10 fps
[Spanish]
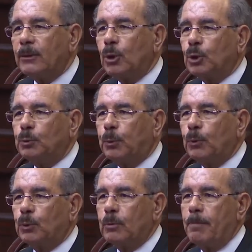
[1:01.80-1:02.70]
que en
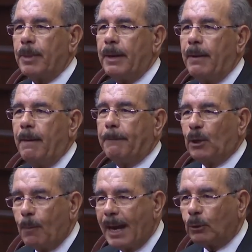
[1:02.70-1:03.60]
ocasiones
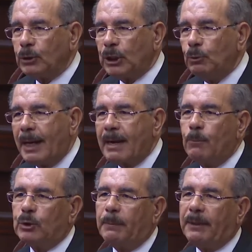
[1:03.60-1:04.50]
anteriores,
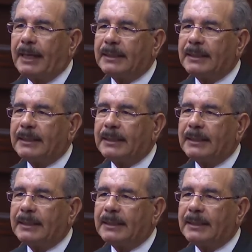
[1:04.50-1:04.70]
cuando ese